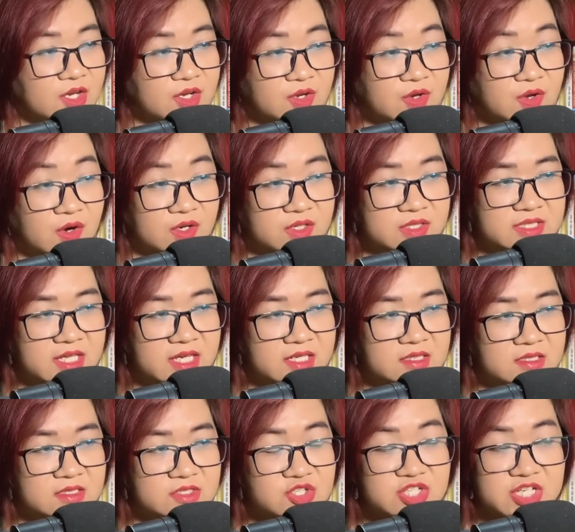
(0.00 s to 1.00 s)
Có
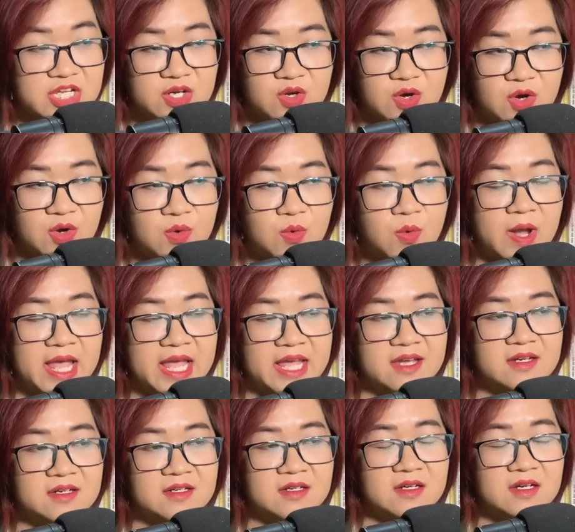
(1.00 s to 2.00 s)
nhân sẽ có quả.
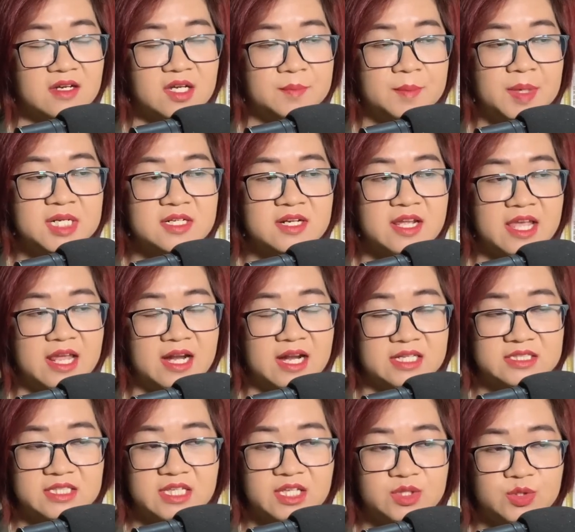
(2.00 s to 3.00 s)
Bất kể là
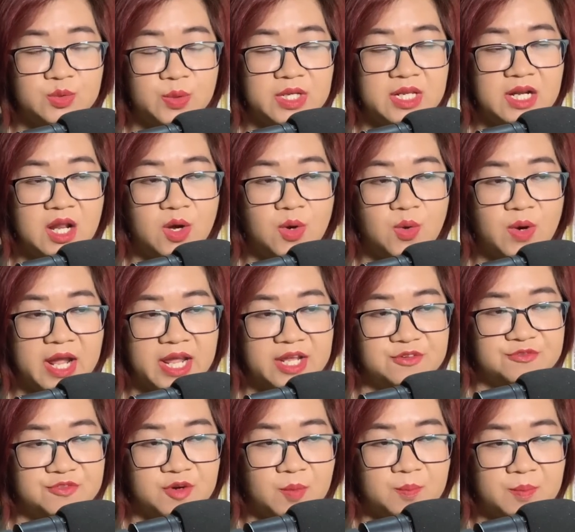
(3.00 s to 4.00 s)
Thiên Túy Lâu hay
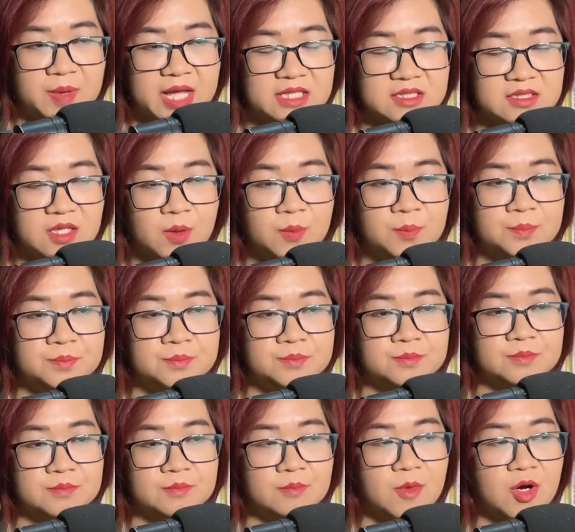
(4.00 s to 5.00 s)
Phong Ma Tông,
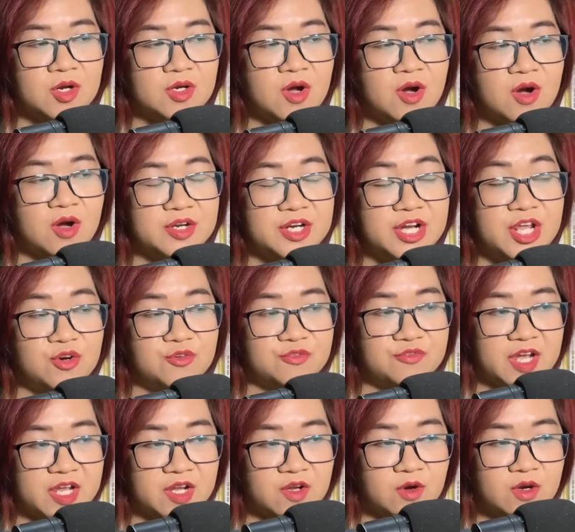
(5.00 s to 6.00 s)
bọn họ đều
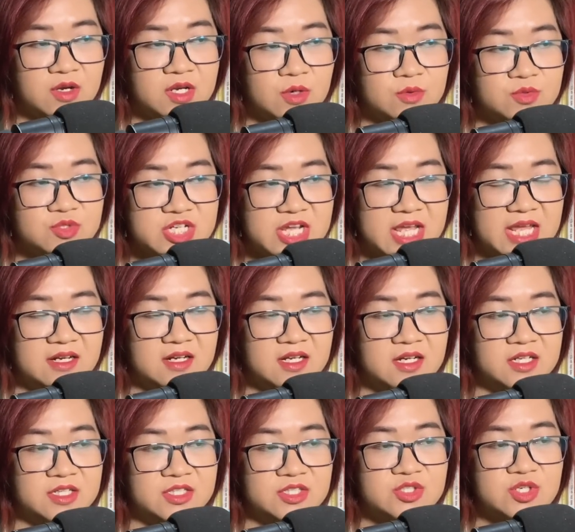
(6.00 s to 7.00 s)
phải có câu trả
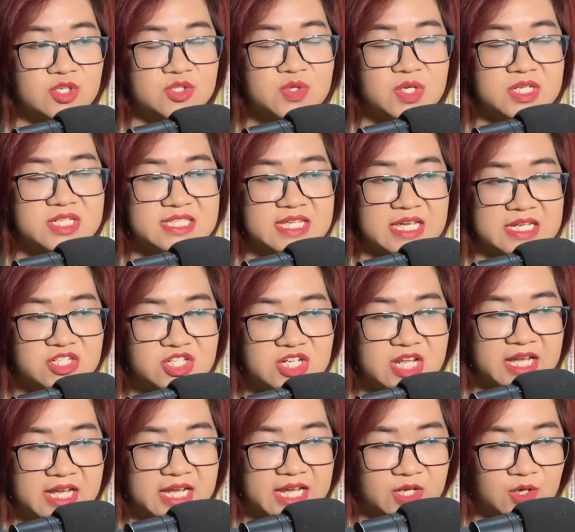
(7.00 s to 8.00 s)
lời cho chuyện xảy
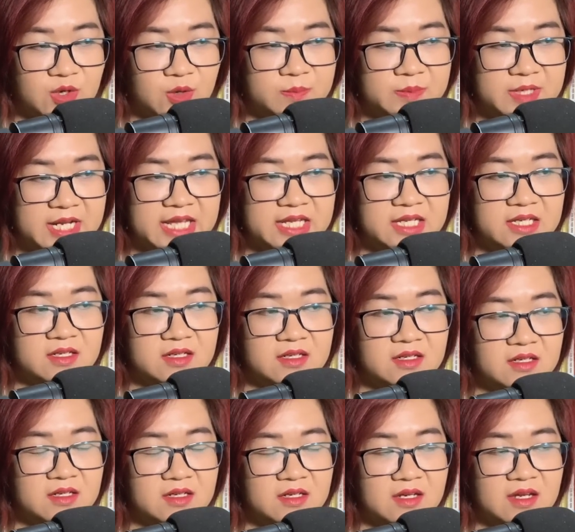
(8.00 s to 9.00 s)
ra ngày hôm nay.
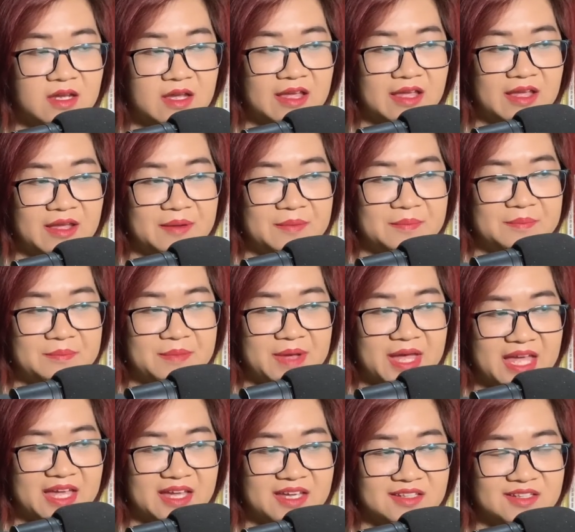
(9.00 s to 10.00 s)

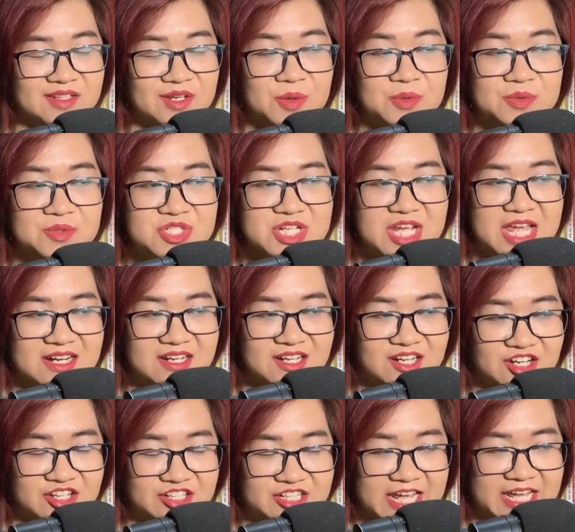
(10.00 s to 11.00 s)
Mà câu trả
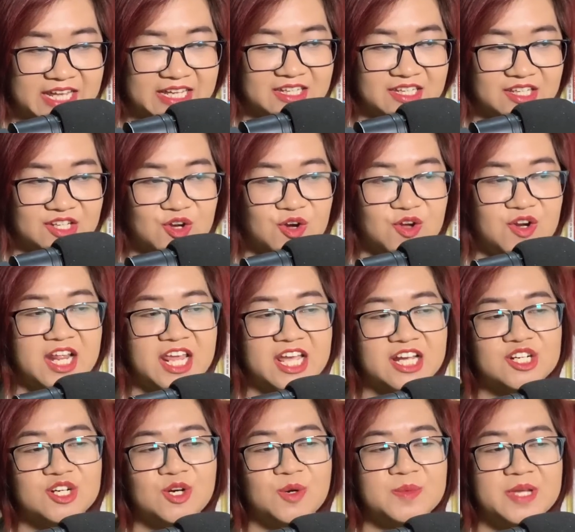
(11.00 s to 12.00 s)
lời này có lẽ
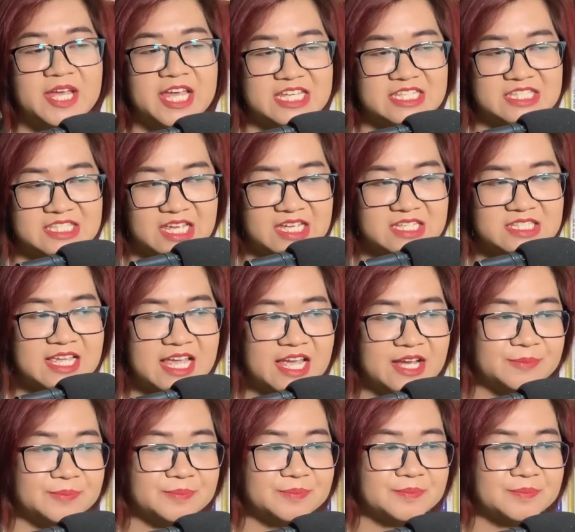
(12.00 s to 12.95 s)
không hề dễ dàng.